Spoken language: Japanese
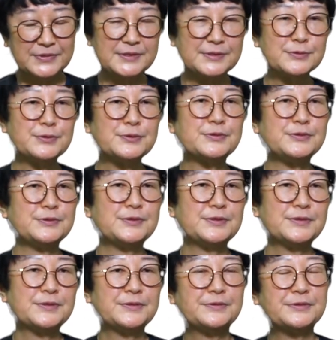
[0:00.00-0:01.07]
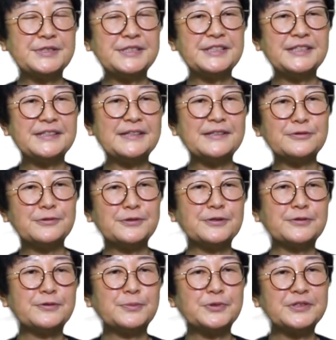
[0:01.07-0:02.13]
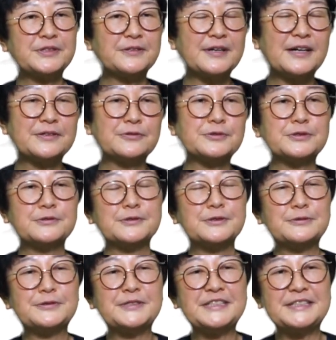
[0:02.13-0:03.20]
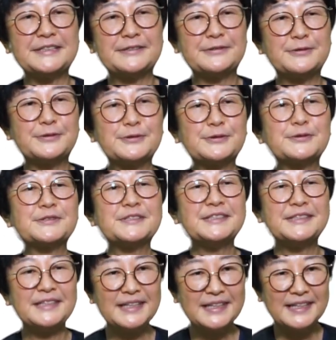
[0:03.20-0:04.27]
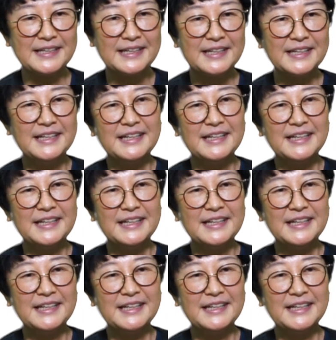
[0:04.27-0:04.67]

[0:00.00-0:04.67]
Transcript: すごく不思議な能力を持ってる彼女を主人公として